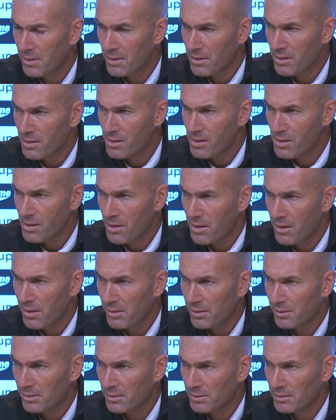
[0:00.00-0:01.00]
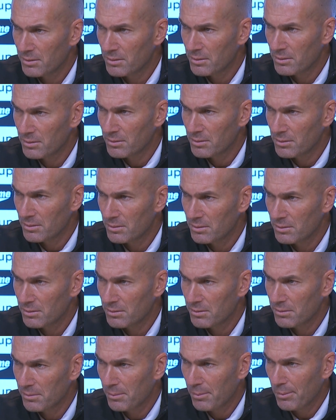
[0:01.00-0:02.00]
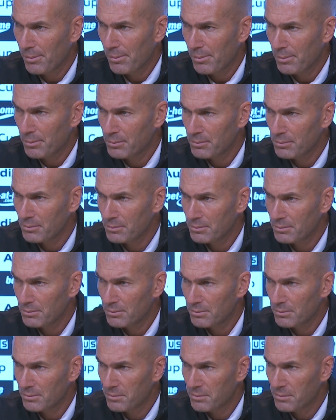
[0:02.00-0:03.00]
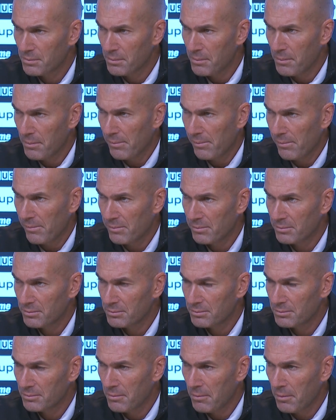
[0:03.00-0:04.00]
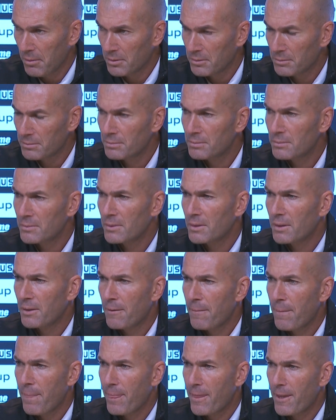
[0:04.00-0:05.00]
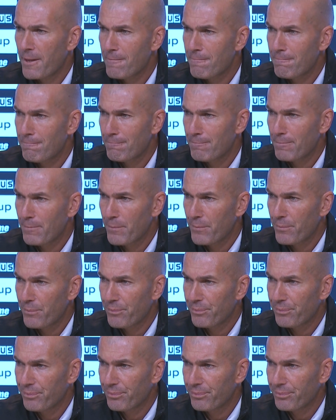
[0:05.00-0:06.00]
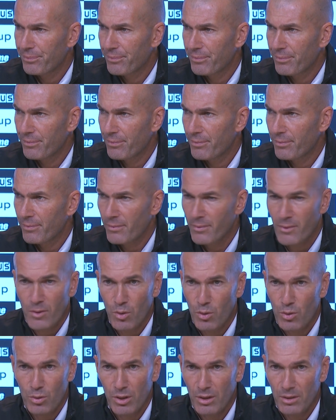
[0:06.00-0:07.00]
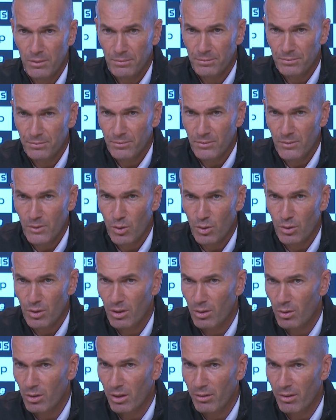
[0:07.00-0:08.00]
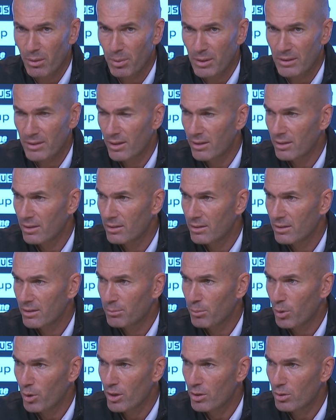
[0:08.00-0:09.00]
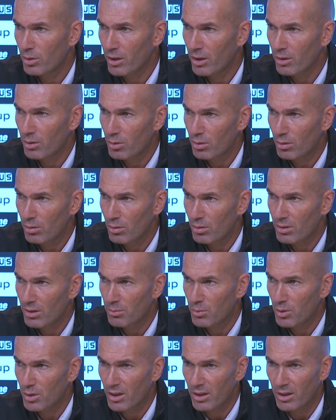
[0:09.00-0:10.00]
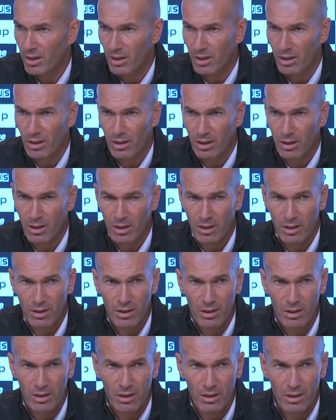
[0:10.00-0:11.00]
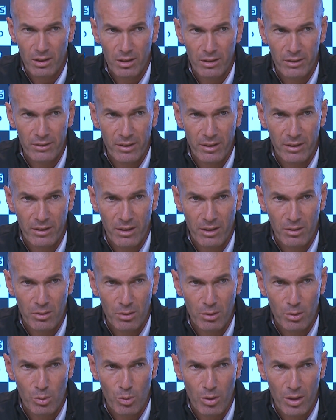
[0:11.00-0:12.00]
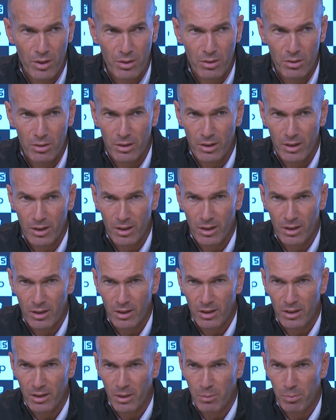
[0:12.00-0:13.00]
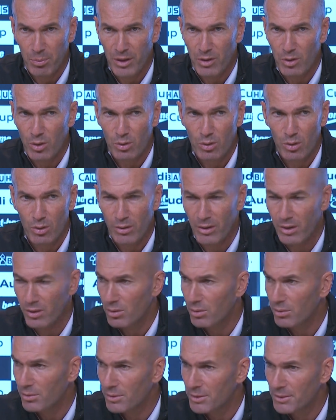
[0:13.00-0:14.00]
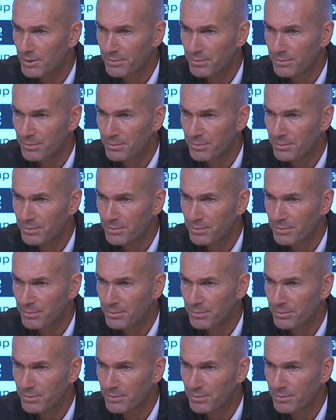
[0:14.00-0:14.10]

si ha cambiado su opinión y si nos puede decir si James va a estar esta temporada en el Real Madrid. No lo sé, no sé lo que va a pasar por eso que nosotros estamos aquí eh, entrenando, jugando y, pienso solo en eso.